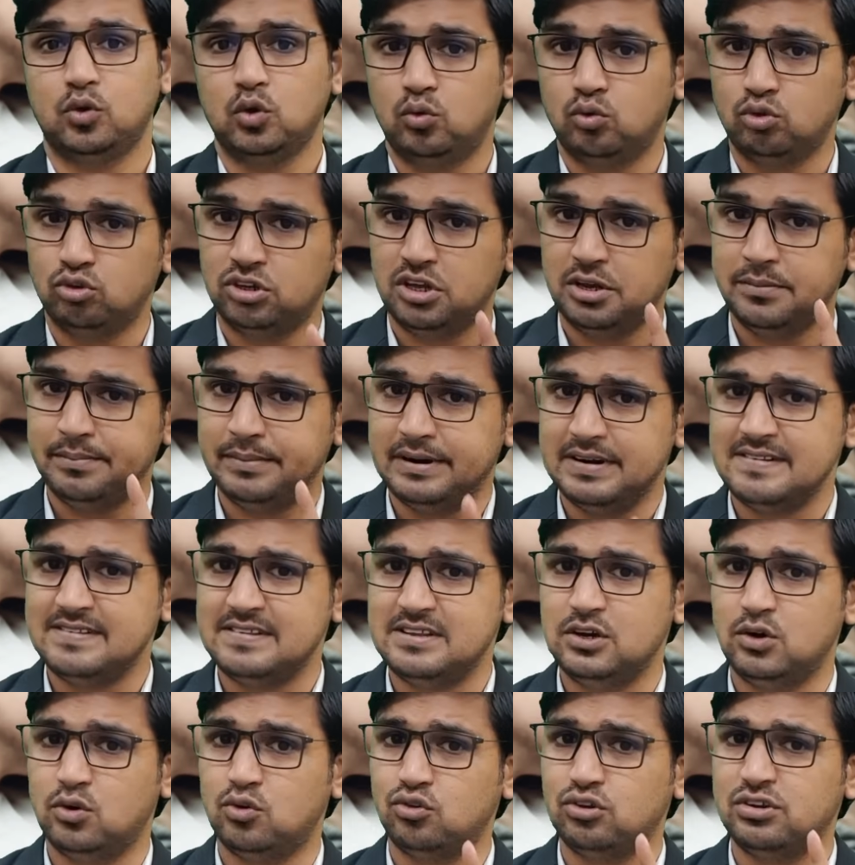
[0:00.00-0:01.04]
उसकी
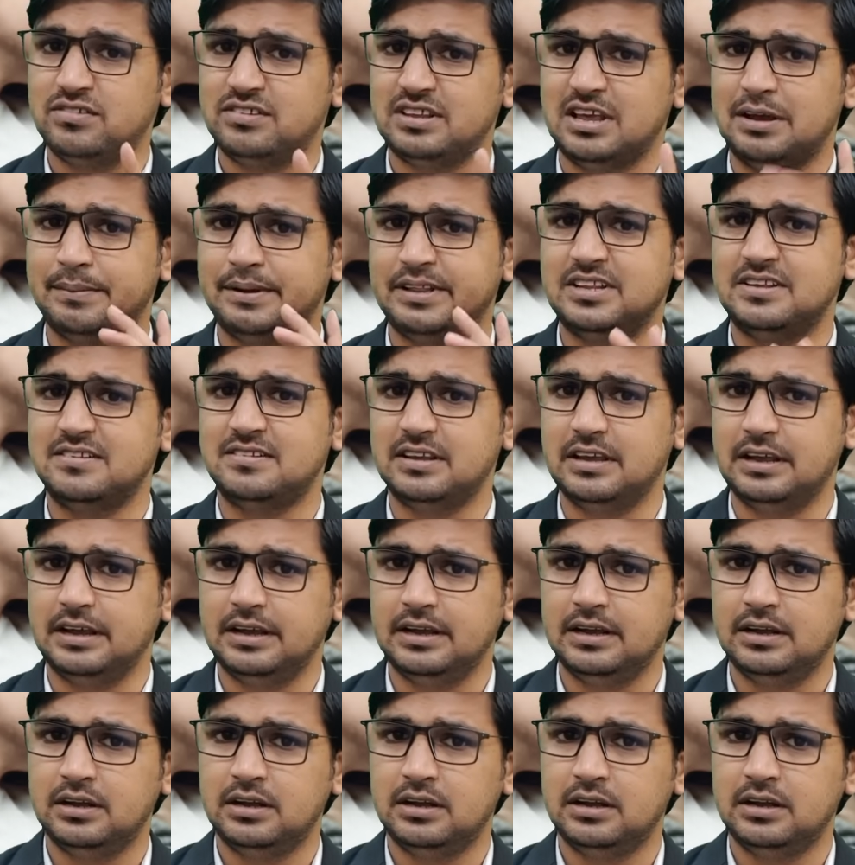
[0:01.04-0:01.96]
मर्जी और उसकी सहमति से है